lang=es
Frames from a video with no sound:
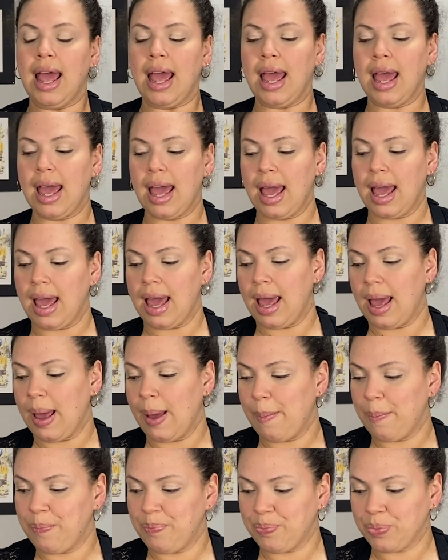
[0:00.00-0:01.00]

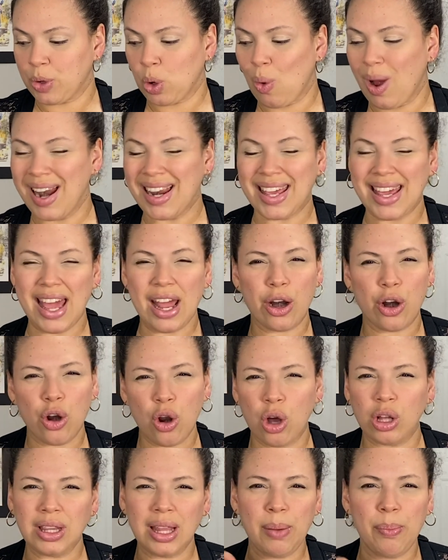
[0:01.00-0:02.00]
em, cualquier
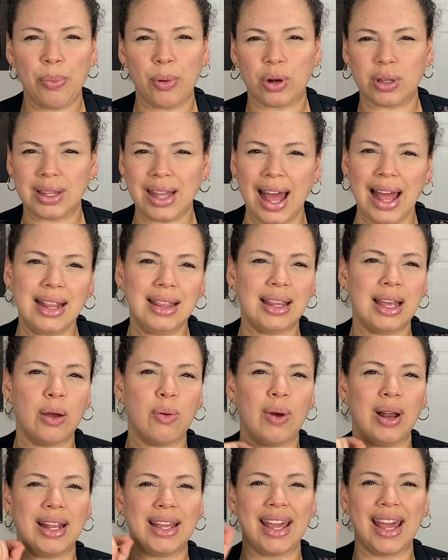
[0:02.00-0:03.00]
nota importante,
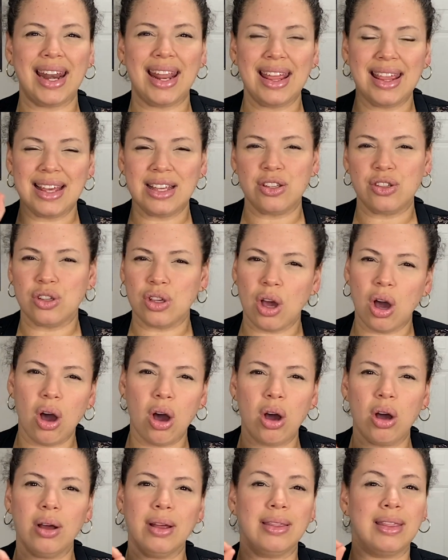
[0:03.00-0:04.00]
cualquier
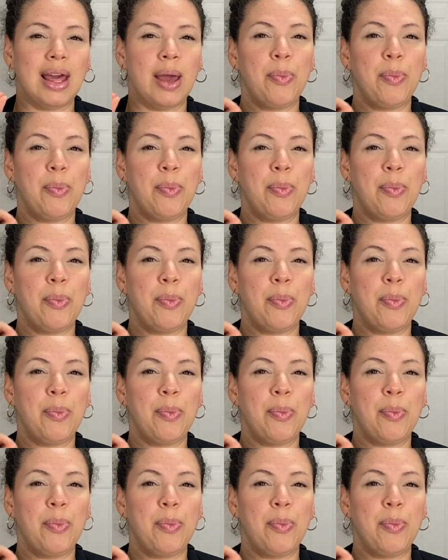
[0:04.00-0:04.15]
edición.